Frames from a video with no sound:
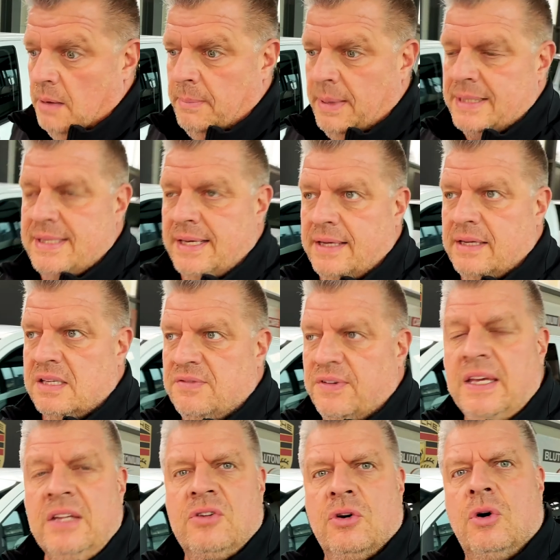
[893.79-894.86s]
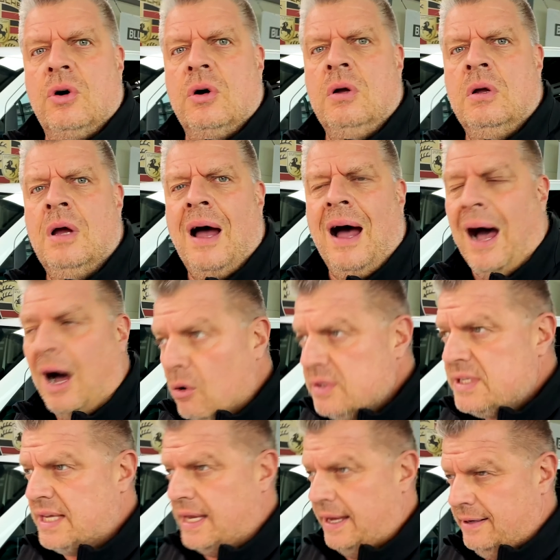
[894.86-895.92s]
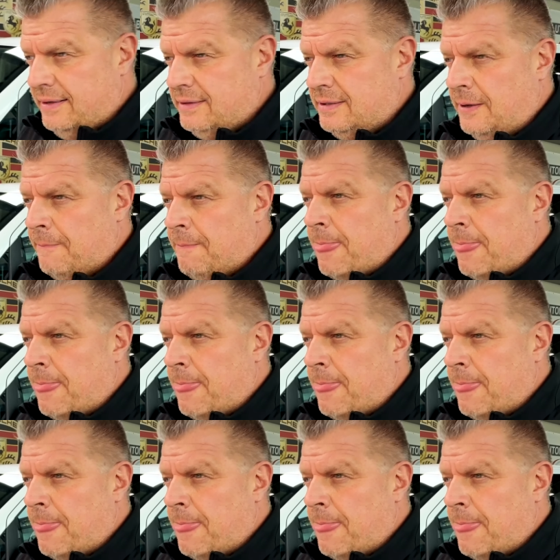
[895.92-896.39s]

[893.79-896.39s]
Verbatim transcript: Mercedes Vito auskennt.